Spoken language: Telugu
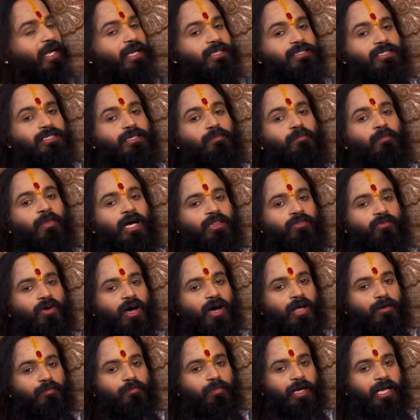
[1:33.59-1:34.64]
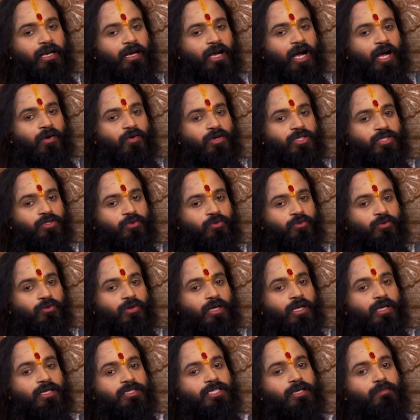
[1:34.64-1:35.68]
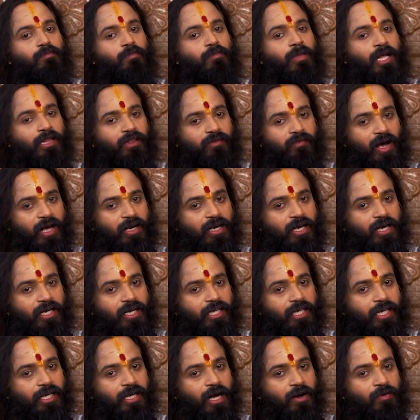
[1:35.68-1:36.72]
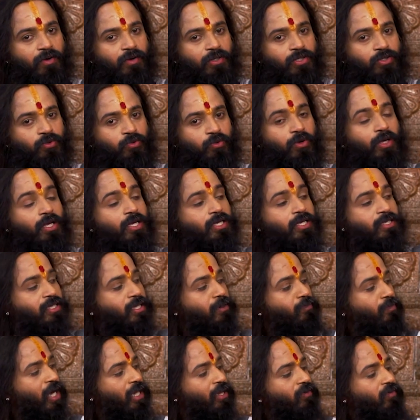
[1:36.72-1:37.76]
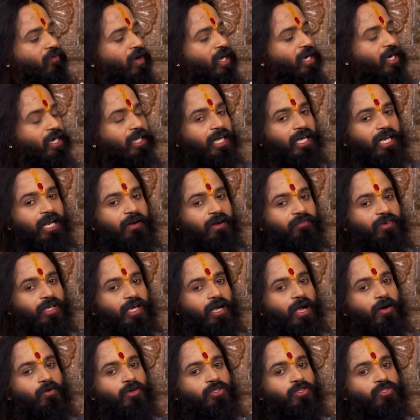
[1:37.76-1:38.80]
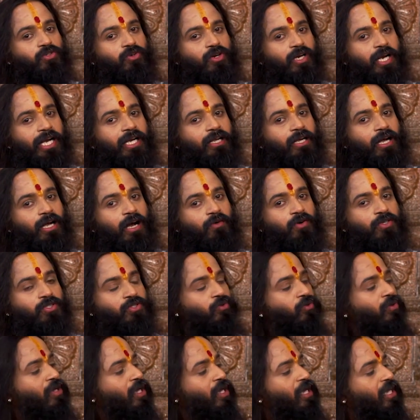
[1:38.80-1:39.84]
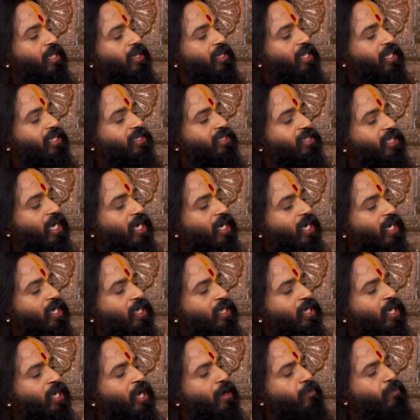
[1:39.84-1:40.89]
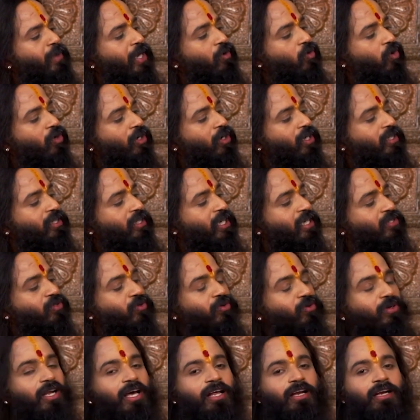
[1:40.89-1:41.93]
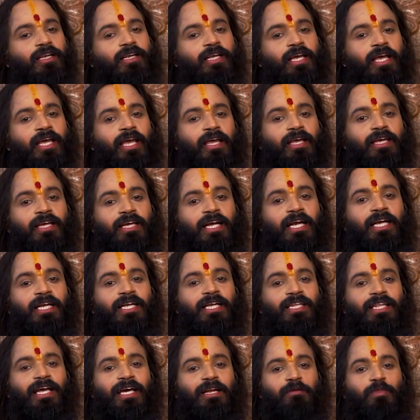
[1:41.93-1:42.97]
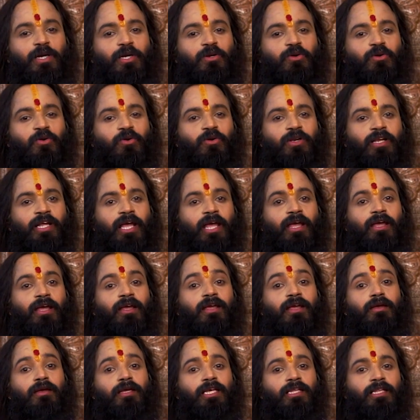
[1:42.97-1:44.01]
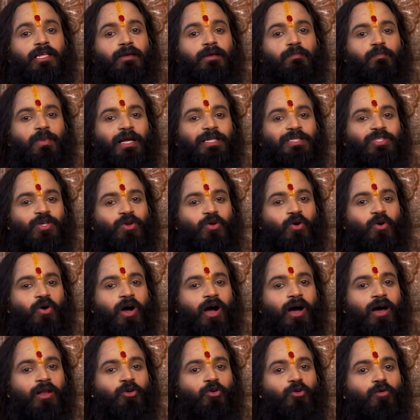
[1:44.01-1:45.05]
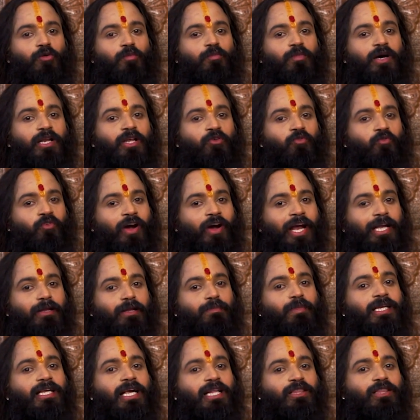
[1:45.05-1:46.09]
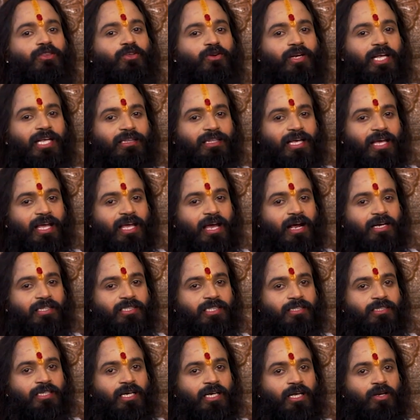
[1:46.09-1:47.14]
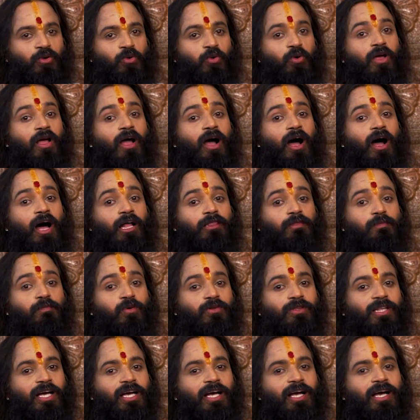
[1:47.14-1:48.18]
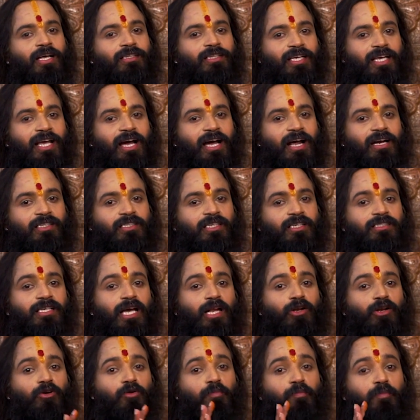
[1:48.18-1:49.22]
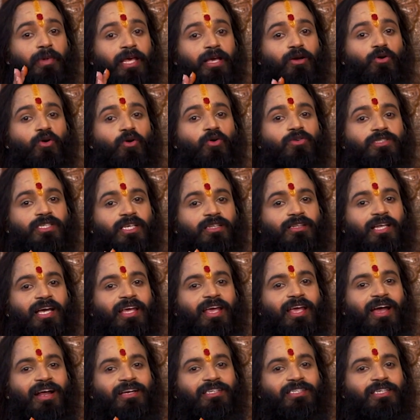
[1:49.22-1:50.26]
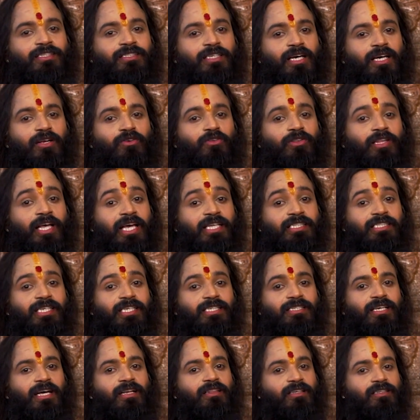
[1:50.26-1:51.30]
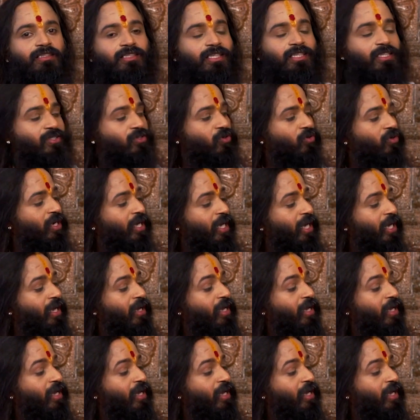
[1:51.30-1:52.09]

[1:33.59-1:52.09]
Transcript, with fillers: పైన సింహద్వారం పైన కావచ్చు సింహద్వారానికి కావచ్చు సింహద్వారానికి లెఫ్ట్ కావచ్చు రైట్ కావచ్చు దీన్ని చక్కగా మీరు ఒకటి చేసుకున్నారంటే ఇంటి దగ్గర పెట్టుకుంటే ఇది పంచలోహాలు మరియు వైట్ మెటల్తో నేను తయారు చేశాను అద్భుతంగా తయారు చేశాను మీకోసం తయారు చేశాను దయచేసి అర్థం చేసుకోండి